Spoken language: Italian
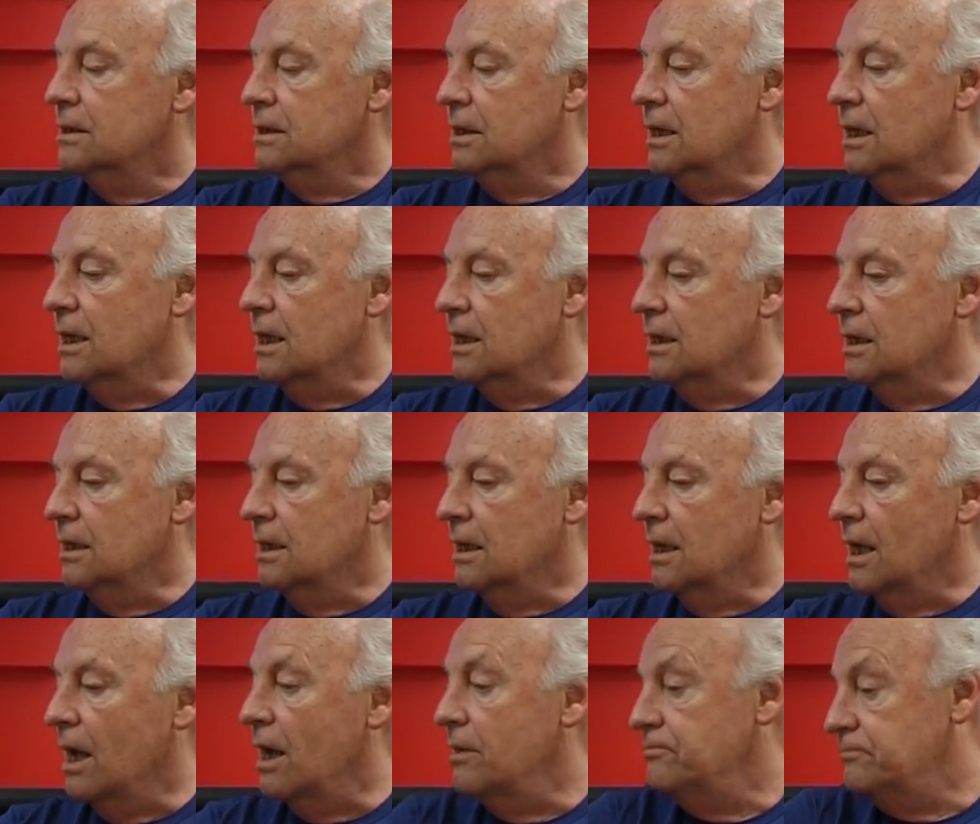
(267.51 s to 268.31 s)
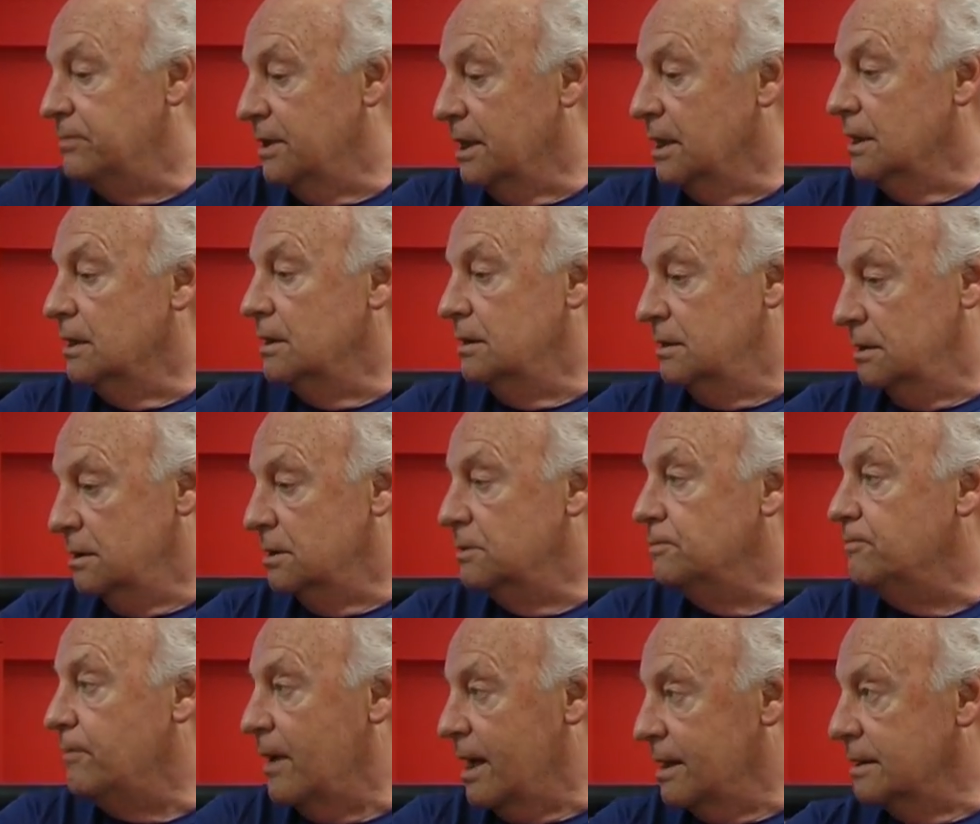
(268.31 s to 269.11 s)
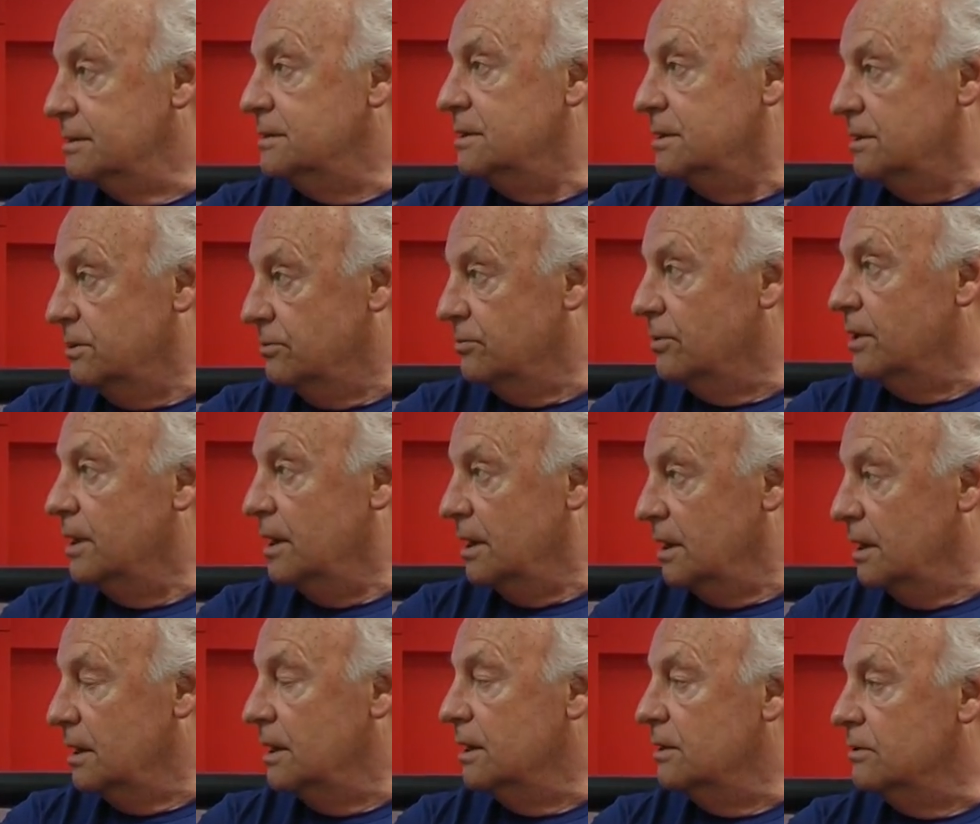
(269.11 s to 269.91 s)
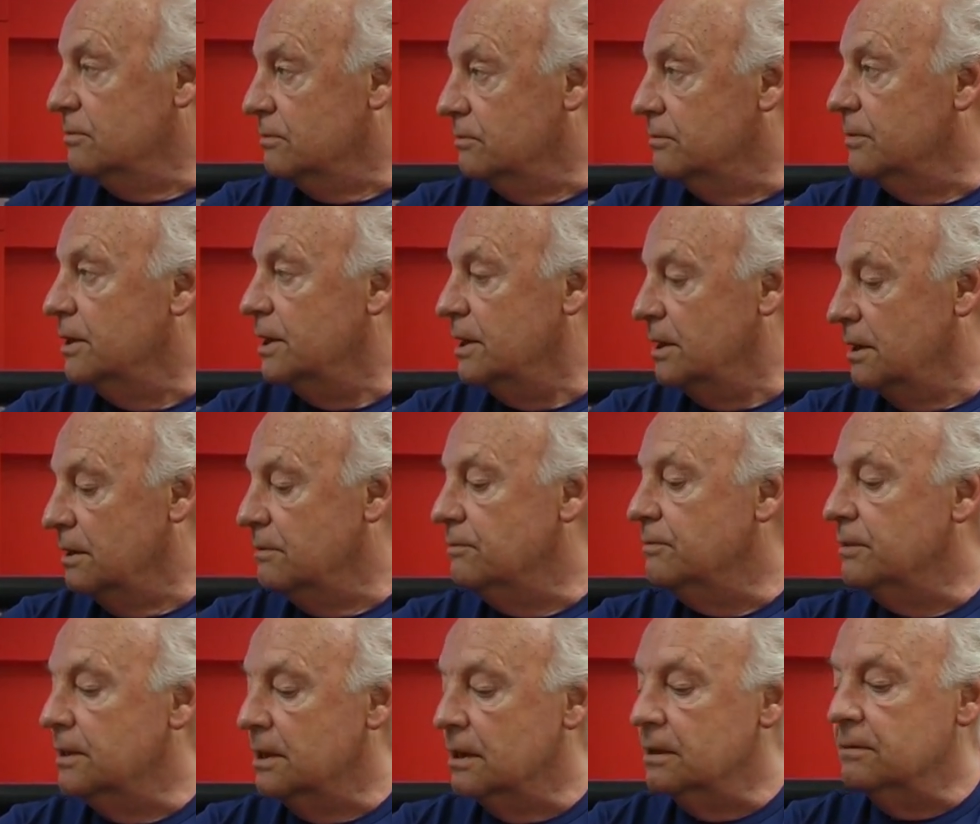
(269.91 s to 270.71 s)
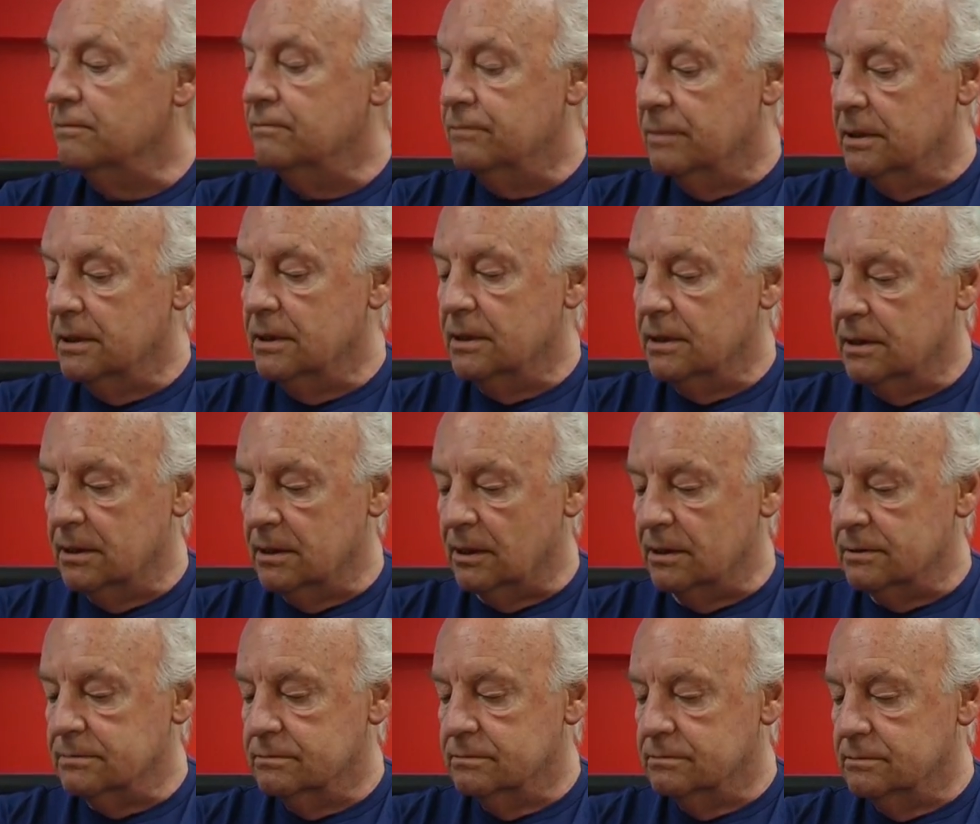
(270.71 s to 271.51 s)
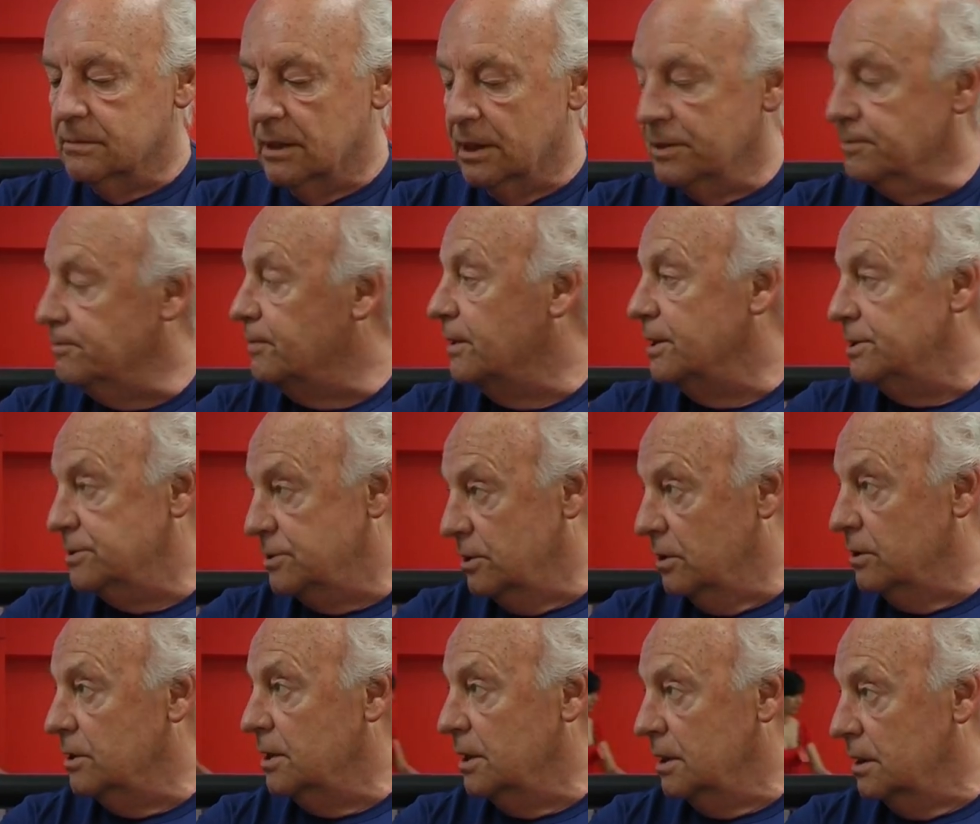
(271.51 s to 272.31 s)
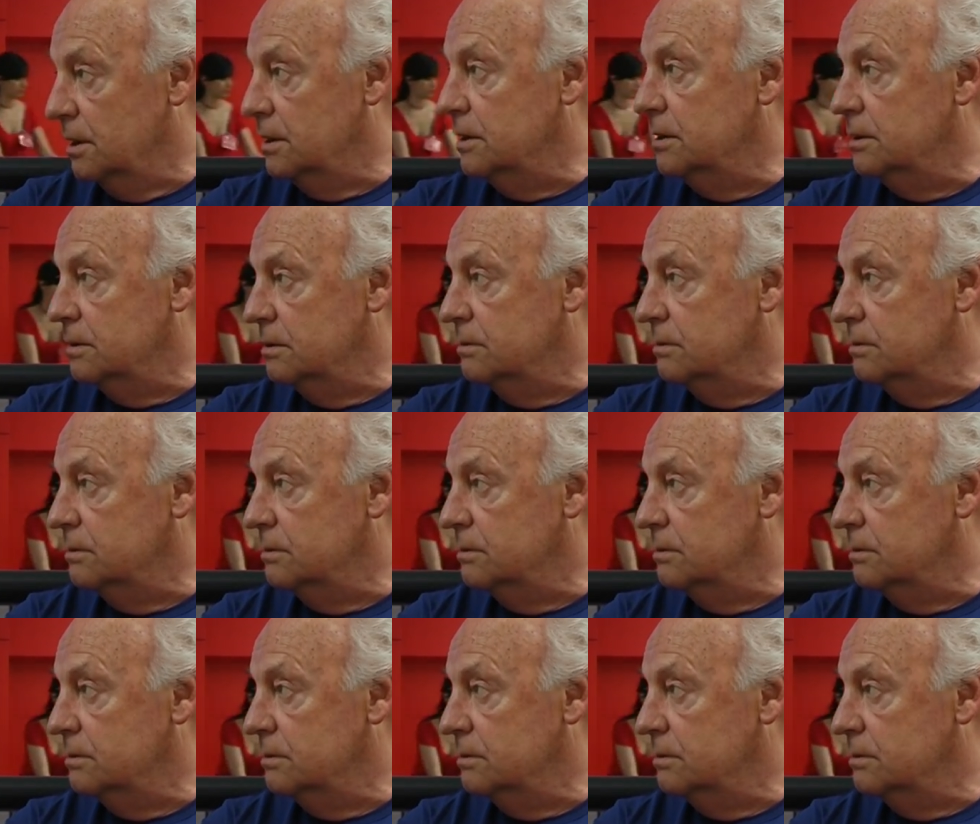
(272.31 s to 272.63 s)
che apre spazi veri, veri per, per l'espressione